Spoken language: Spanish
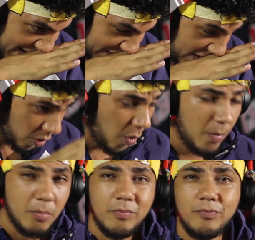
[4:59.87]
alfa, loco.
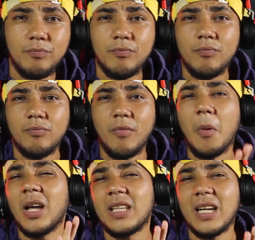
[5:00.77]

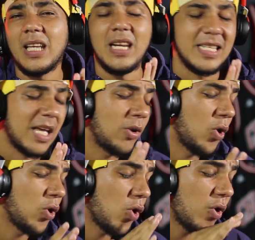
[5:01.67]
Vamos a tranquilizarnos,
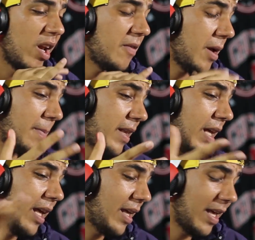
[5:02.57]
loco, con el alfa de hispana,
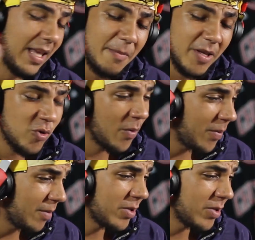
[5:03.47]
que es que, que me, sorpre